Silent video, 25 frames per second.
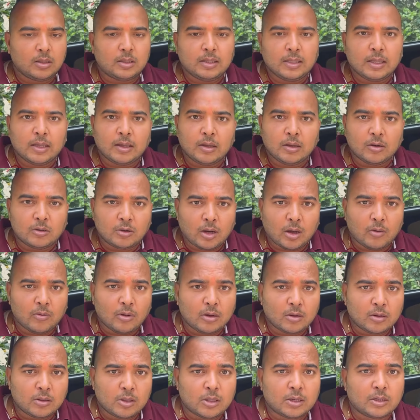ये टावल
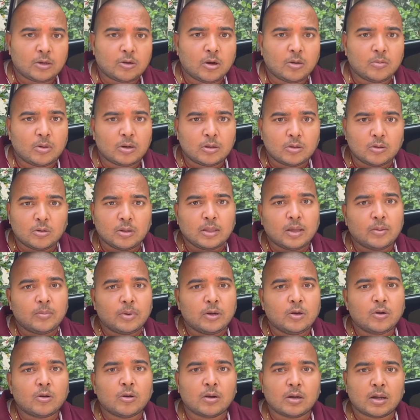सेट कवर तो ये
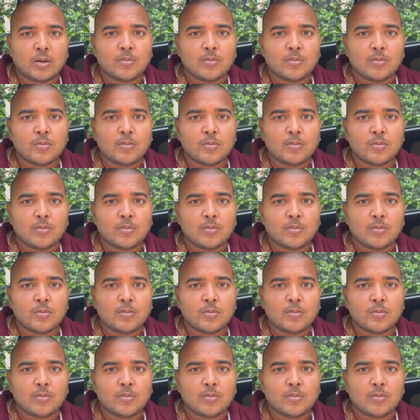वीडियो को